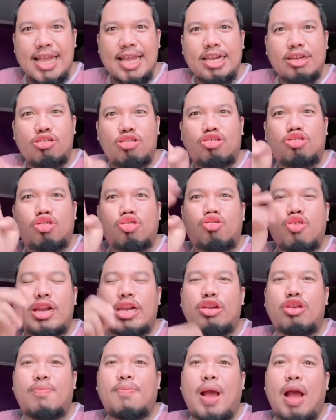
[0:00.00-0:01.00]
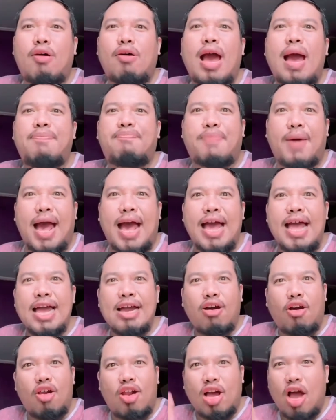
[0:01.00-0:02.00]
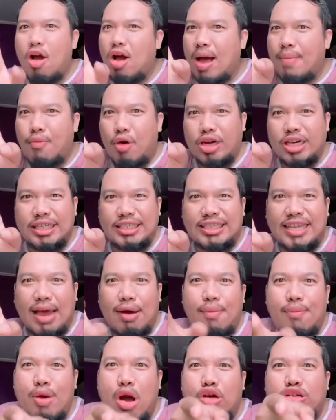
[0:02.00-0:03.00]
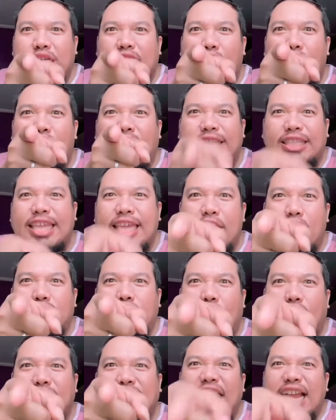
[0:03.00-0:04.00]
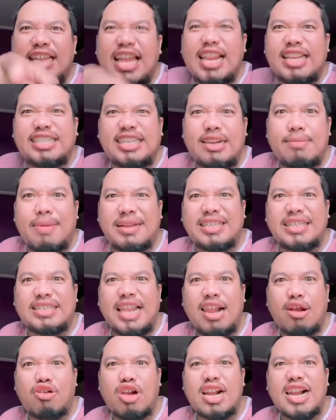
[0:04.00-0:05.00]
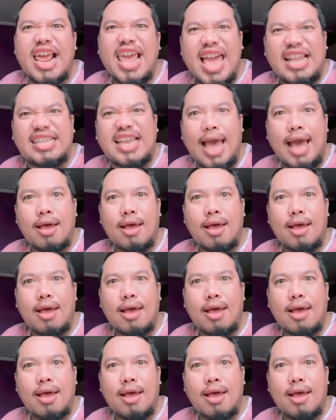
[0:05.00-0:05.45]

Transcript: Tujuan hidup kau apa? Kalau kau nggak mau dijawab, nggak usah kau ketik, nggak usah kau tanya di sini mancing dari orang naik aja.